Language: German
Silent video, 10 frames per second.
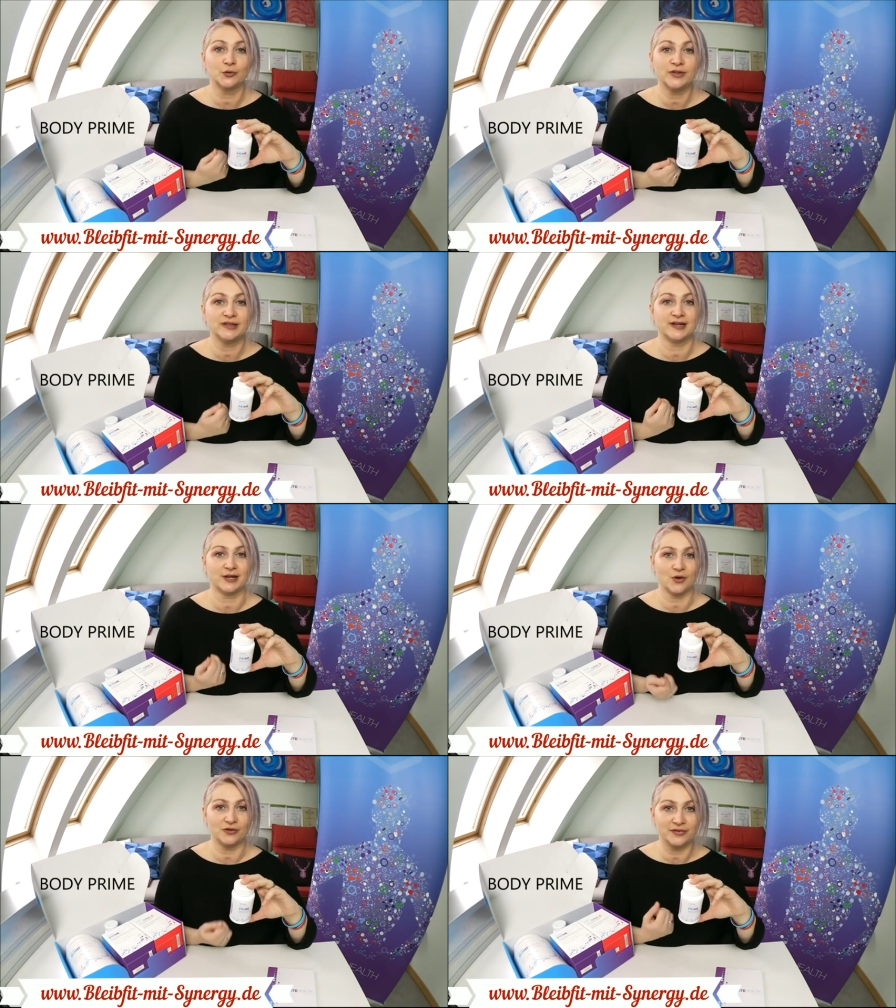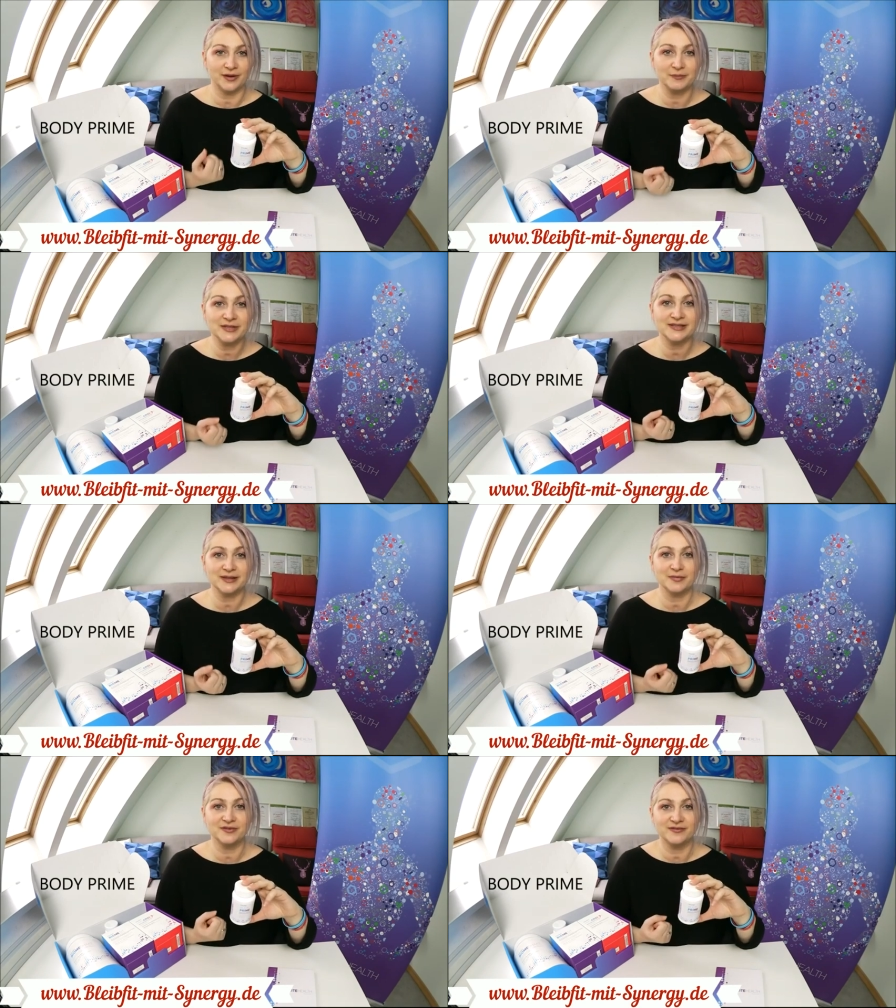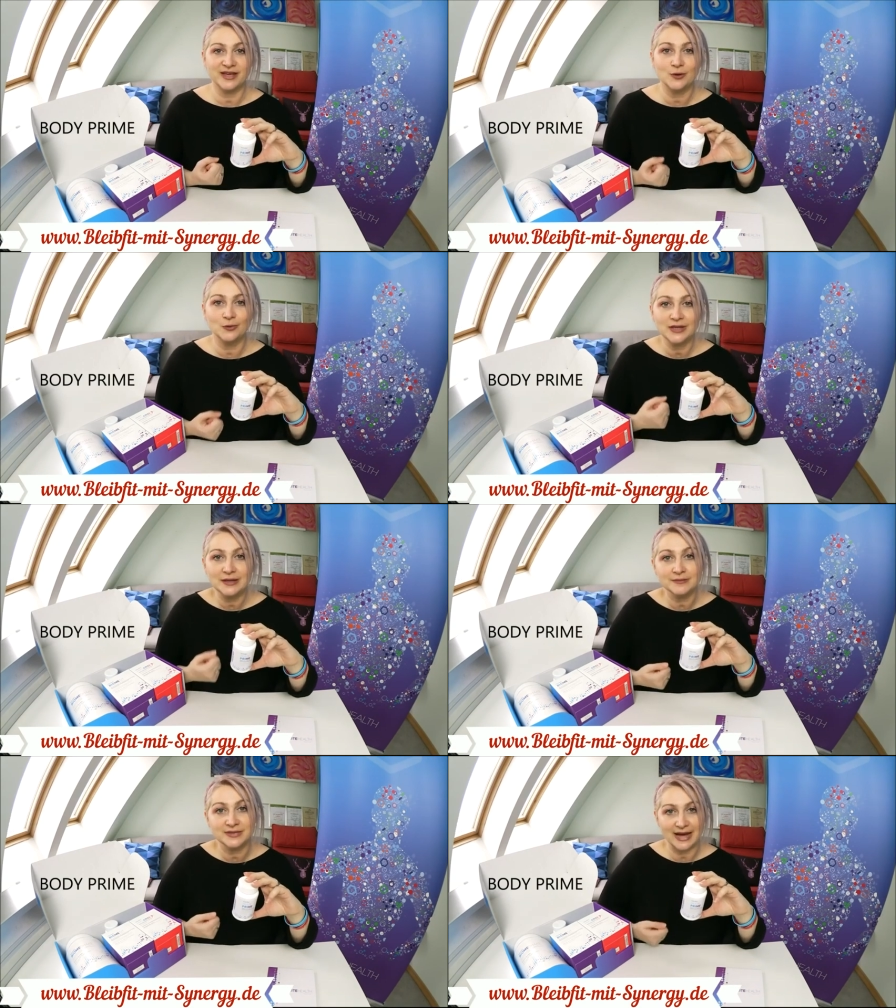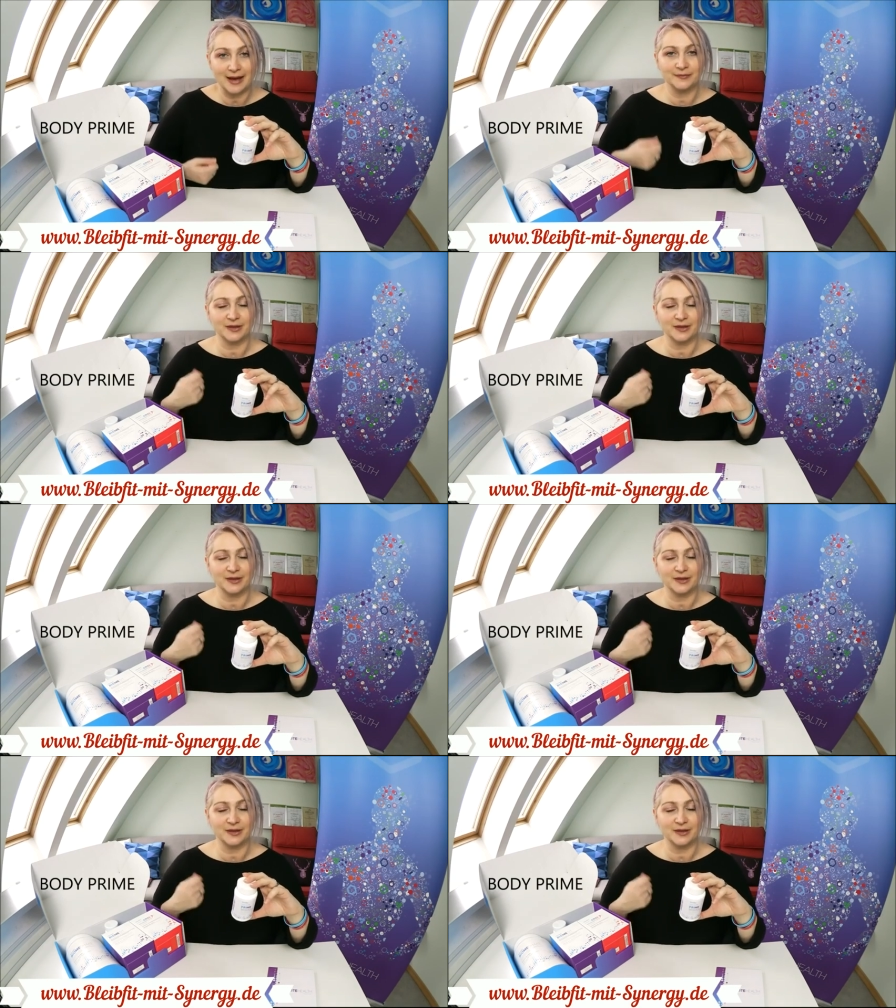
zusätzlich noch für ein bisschen Bewegung im Darm,